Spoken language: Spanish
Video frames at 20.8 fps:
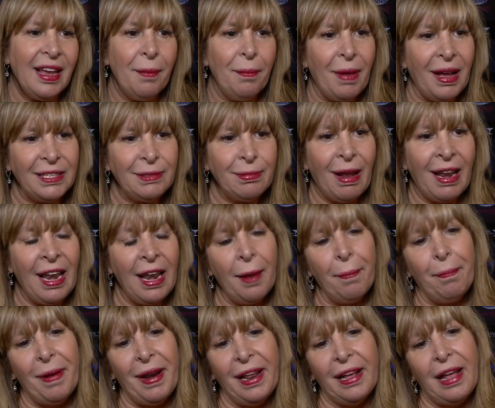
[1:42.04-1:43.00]
que más vale la
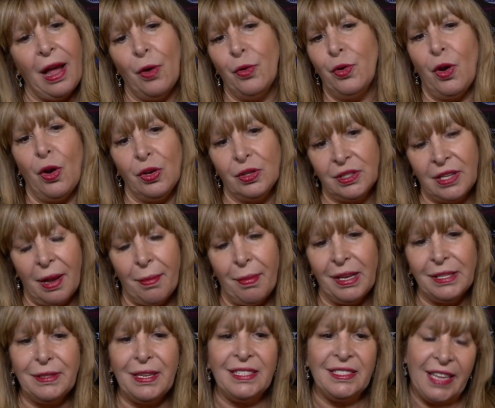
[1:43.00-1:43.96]
pena en cada uno de los
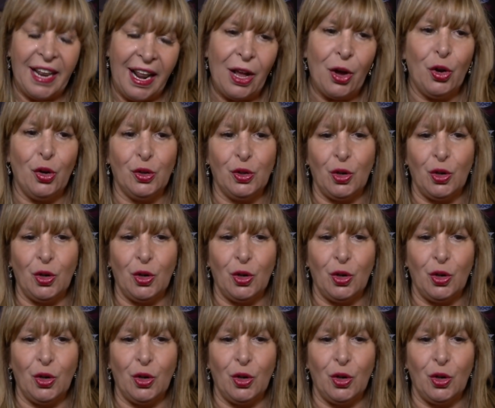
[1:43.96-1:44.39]
temas estará con